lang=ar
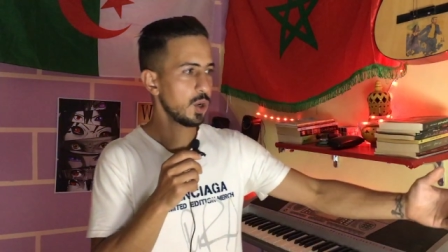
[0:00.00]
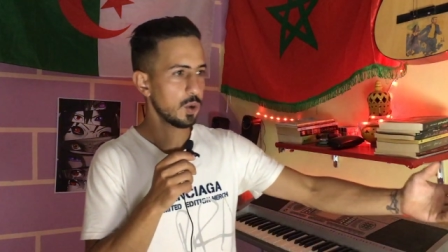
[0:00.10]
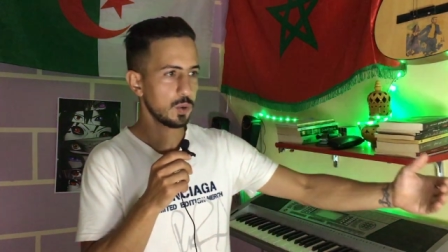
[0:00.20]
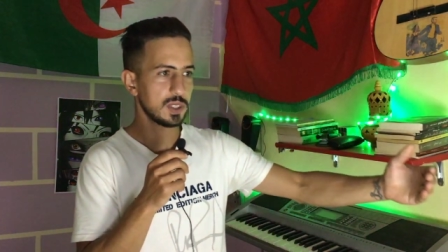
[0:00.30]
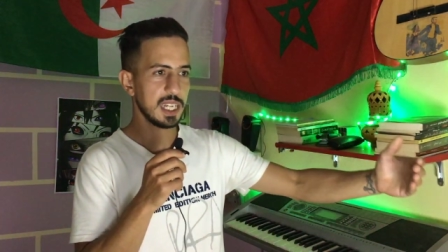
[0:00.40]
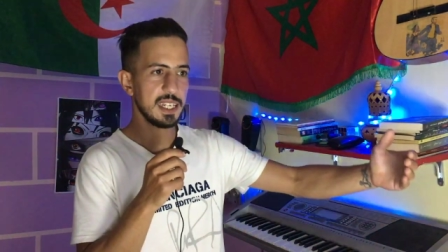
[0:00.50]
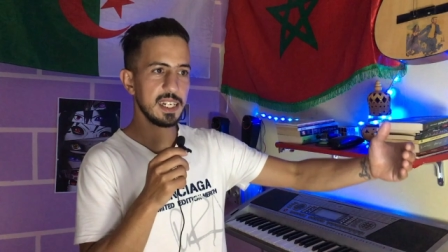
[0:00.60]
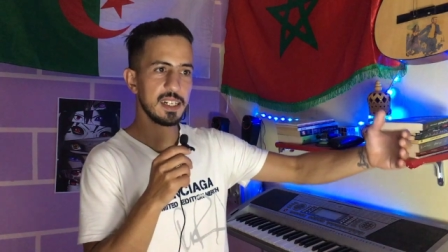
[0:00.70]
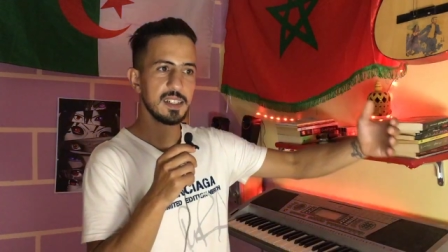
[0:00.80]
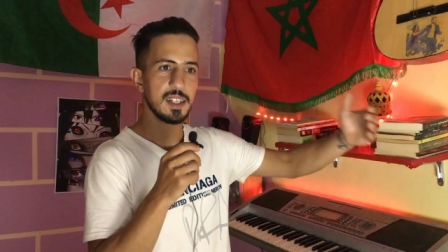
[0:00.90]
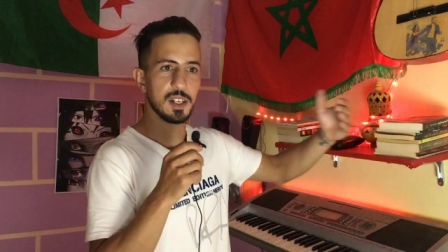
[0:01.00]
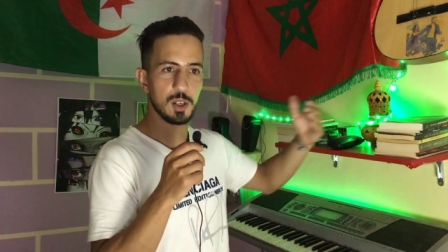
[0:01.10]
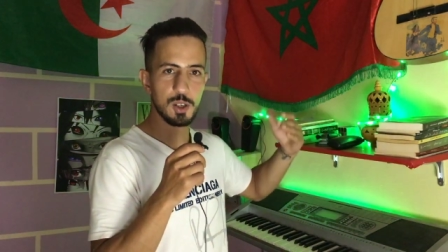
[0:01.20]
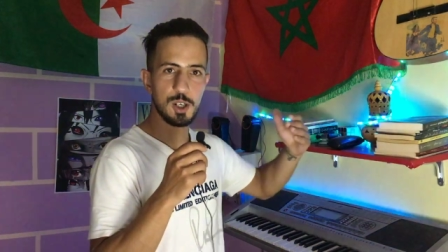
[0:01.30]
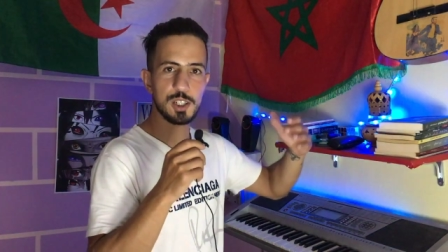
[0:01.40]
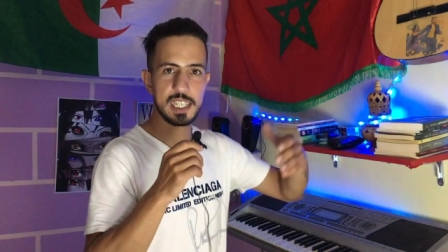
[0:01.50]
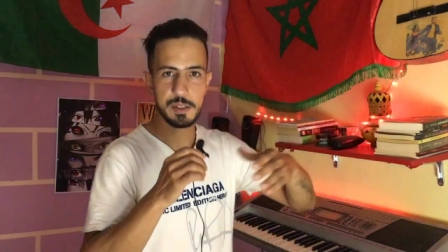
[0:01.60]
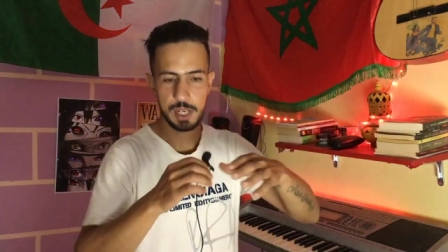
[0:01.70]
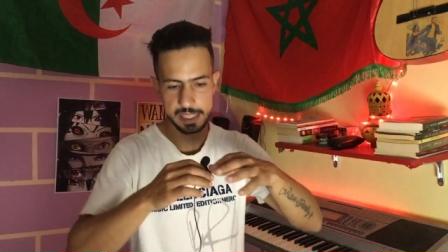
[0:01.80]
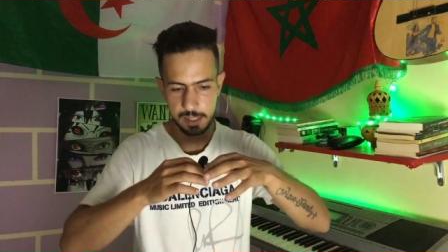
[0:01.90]
وانتايا اللور كاين
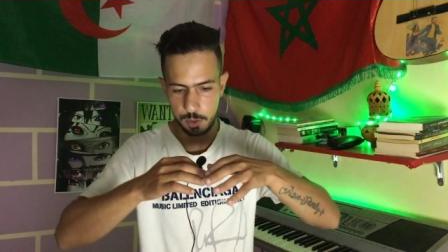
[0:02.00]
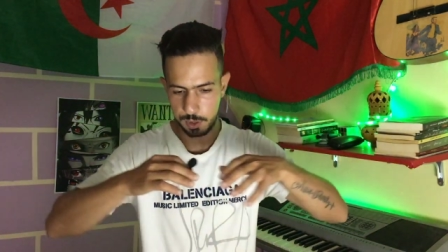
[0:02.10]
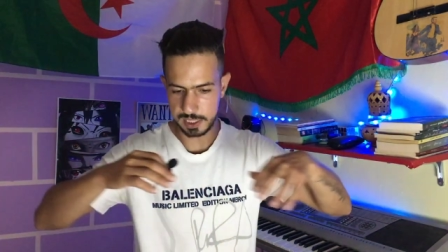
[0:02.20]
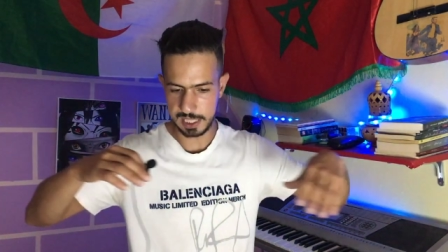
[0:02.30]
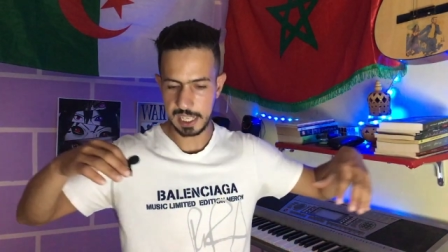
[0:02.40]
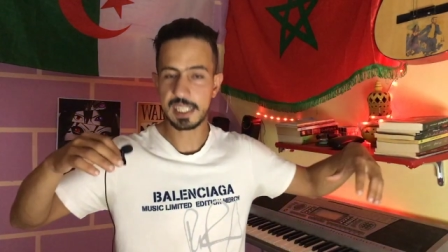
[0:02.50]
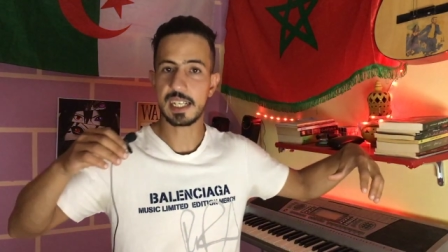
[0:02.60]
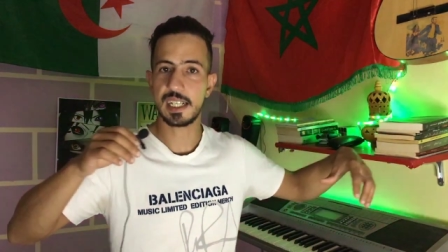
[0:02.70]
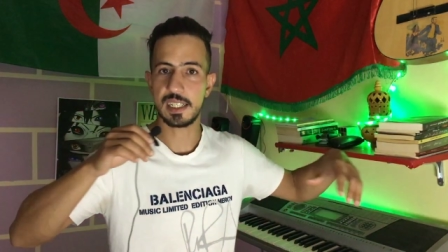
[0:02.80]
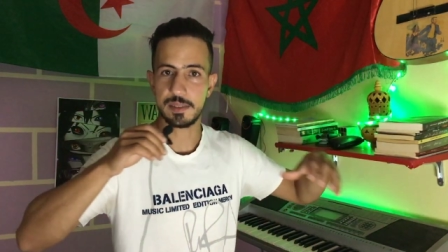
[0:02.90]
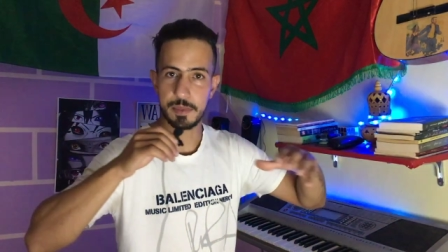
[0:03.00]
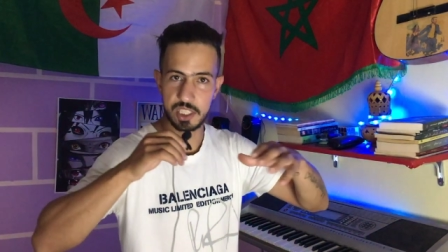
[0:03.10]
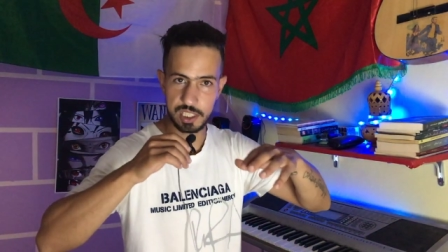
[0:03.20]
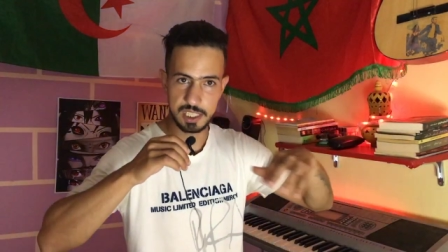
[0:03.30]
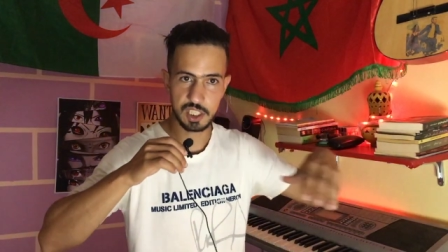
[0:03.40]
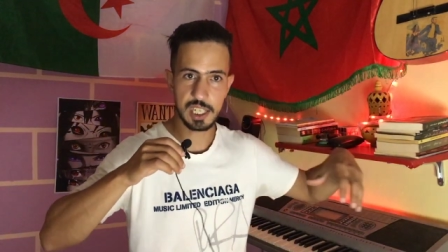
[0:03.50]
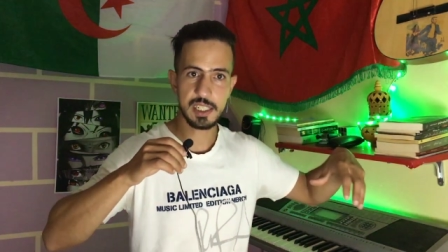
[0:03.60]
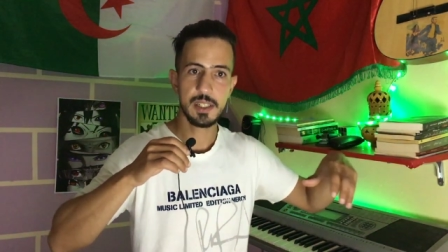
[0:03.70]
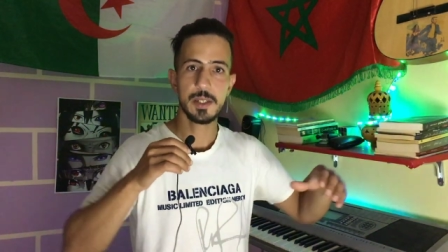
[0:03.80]
واحد الكرسي هكا ماشي نيشان